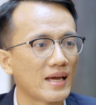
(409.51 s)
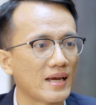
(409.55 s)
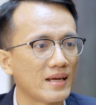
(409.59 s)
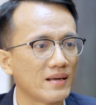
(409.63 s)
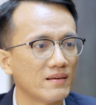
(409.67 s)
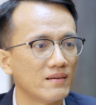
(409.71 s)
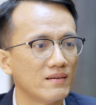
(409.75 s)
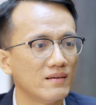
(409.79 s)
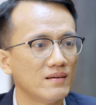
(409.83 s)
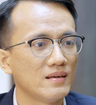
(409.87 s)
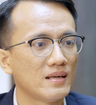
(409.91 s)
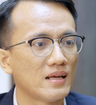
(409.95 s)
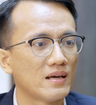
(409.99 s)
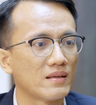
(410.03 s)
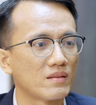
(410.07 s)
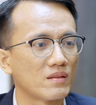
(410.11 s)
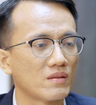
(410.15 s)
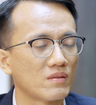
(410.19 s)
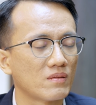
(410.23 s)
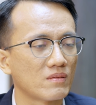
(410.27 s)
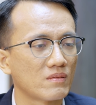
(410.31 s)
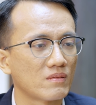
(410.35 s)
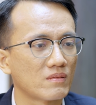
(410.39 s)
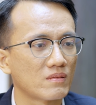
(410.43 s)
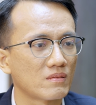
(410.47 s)
hai nữa là
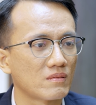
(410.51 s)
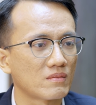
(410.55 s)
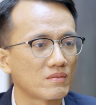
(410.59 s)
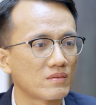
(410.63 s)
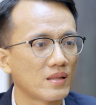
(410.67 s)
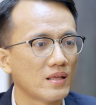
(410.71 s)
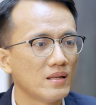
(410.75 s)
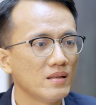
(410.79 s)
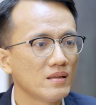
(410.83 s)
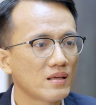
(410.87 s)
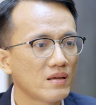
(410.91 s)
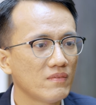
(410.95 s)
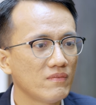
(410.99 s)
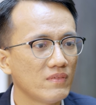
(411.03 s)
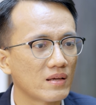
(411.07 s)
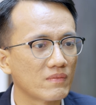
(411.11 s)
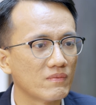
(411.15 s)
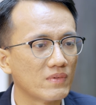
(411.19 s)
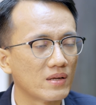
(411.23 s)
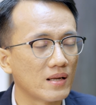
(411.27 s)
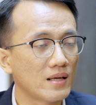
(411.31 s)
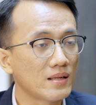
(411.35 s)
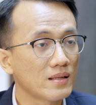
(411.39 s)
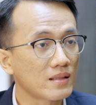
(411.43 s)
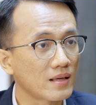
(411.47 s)
chính cái việc
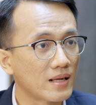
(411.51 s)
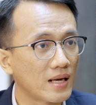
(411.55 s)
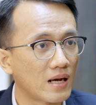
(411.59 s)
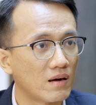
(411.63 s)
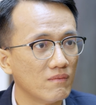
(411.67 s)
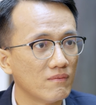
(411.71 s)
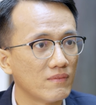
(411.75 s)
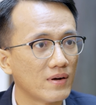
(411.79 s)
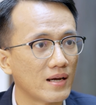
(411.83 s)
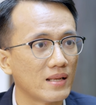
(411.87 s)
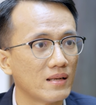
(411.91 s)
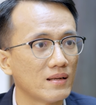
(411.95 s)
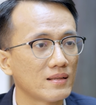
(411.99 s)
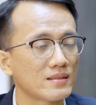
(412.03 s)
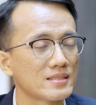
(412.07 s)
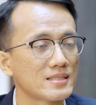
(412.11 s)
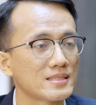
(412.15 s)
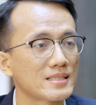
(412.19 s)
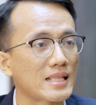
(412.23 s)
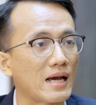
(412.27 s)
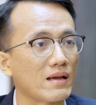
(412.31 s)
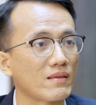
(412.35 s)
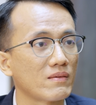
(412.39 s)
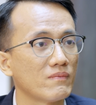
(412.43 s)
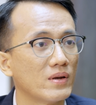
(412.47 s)
mà nó tự động vậy nó
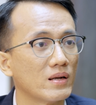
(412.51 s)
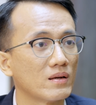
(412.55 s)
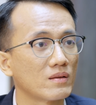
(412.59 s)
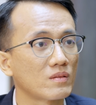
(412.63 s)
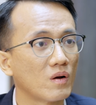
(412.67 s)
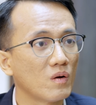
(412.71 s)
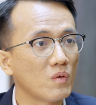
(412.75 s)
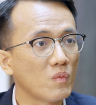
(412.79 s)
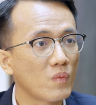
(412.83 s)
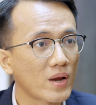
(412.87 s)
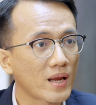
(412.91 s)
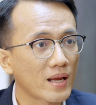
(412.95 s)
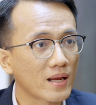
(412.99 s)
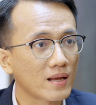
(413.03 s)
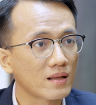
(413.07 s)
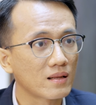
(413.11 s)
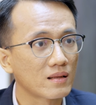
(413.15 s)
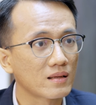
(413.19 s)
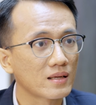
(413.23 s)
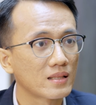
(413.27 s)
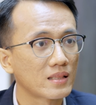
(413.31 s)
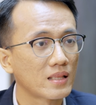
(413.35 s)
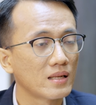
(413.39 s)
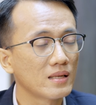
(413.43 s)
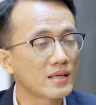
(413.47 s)
tạo cho mình cái thói quen
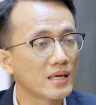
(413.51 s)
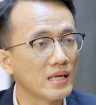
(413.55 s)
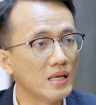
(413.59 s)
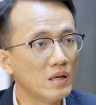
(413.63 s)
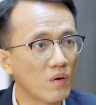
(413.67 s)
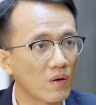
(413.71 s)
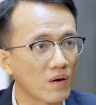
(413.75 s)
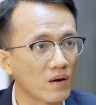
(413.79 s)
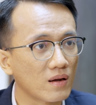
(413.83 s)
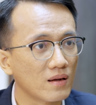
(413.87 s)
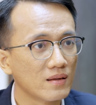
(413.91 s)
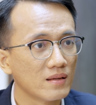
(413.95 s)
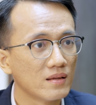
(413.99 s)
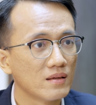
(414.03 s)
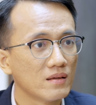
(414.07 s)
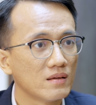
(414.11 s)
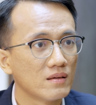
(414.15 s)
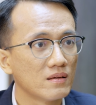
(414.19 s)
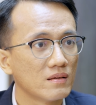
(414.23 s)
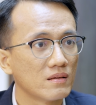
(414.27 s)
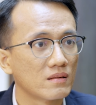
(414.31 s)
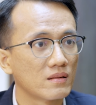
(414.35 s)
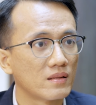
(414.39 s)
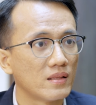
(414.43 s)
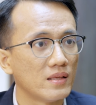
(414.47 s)
cái tính kỷ luật
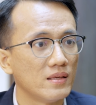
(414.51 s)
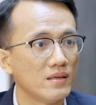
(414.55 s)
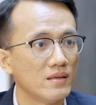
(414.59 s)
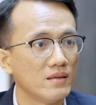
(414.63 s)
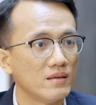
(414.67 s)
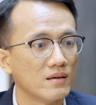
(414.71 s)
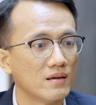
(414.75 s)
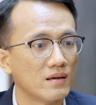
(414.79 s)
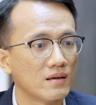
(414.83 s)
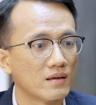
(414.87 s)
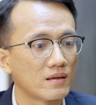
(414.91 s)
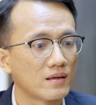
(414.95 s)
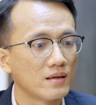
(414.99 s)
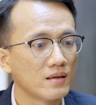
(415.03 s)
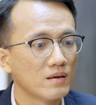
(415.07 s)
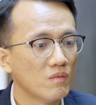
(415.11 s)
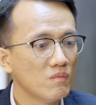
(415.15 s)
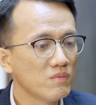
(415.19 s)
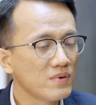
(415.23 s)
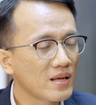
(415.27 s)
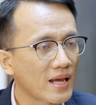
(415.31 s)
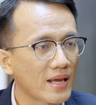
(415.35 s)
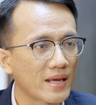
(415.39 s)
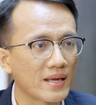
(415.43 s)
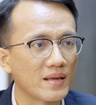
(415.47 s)
thì ờ, cứ
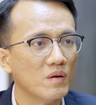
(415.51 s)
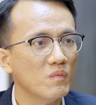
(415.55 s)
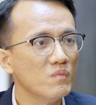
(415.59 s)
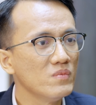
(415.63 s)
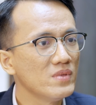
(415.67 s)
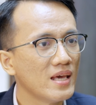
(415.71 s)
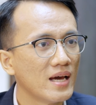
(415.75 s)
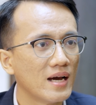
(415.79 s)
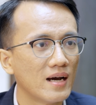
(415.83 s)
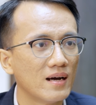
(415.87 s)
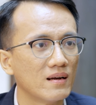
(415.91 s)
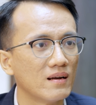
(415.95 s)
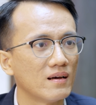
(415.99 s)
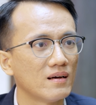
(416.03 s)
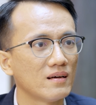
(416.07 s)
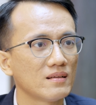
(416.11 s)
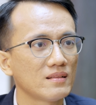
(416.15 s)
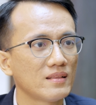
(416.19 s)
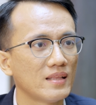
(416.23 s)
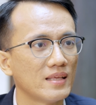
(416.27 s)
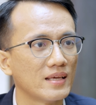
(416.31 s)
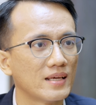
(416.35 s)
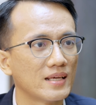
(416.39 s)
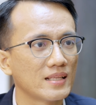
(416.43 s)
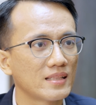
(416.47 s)
đúng ngày đúng giờ đó
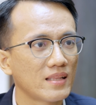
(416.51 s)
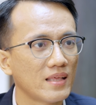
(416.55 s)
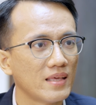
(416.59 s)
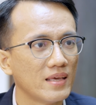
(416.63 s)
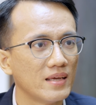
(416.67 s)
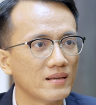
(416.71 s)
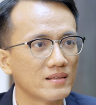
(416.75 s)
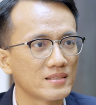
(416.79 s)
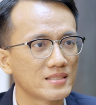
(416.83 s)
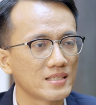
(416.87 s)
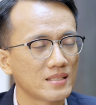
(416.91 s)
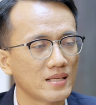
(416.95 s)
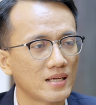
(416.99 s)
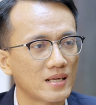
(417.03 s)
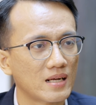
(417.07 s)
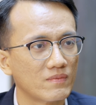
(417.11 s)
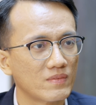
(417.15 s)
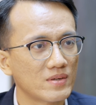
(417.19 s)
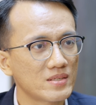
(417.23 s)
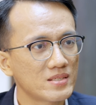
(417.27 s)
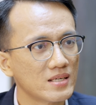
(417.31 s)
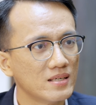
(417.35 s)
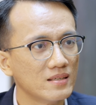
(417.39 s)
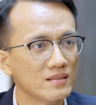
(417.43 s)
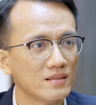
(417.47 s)
thì cái tiền nó sẽ tự động
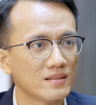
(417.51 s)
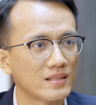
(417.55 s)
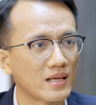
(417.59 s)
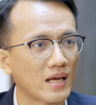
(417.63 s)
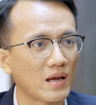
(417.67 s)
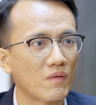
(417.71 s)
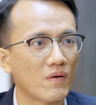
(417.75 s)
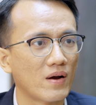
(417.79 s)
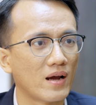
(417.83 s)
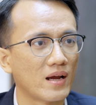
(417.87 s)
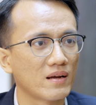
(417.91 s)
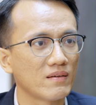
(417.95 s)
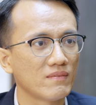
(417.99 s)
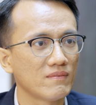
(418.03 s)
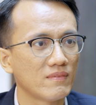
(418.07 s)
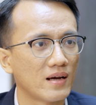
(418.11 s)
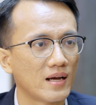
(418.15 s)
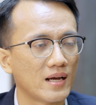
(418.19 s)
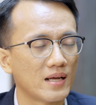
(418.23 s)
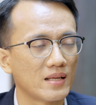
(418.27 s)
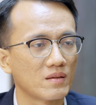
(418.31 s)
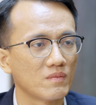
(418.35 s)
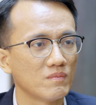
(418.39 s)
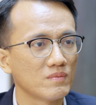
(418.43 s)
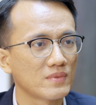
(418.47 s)
nó trừ từ tài khoản
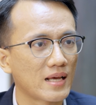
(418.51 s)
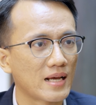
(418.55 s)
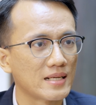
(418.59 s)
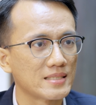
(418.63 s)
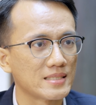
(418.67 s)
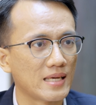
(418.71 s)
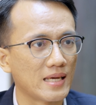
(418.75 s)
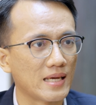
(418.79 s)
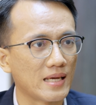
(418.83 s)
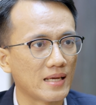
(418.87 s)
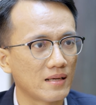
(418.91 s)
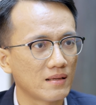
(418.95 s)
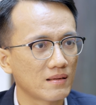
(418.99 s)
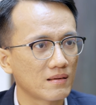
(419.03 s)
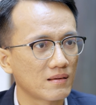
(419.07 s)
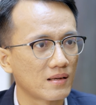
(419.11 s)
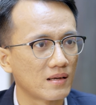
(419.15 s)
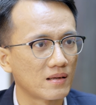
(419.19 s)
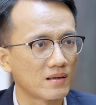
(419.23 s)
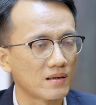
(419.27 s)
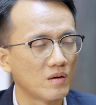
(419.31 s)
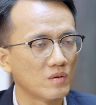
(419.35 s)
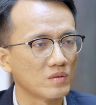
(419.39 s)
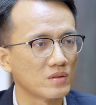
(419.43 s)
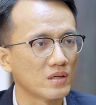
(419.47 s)
và chúng ta sẽ
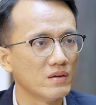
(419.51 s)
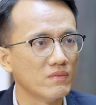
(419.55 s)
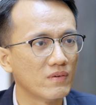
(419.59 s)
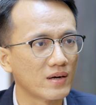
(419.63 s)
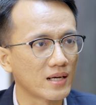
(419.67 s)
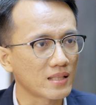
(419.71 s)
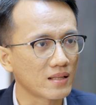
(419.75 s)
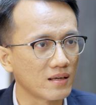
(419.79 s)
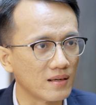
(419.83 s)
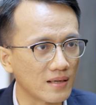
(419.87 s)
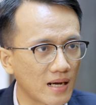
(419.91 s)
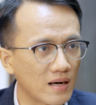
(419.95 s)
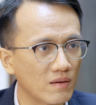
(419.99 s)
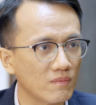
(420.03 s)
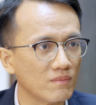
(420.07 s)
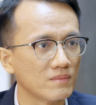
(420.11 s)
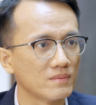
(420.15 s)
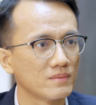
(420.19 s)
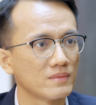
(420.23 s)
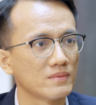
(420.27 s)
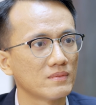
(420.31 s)
ờ, đầu tư một cách tự động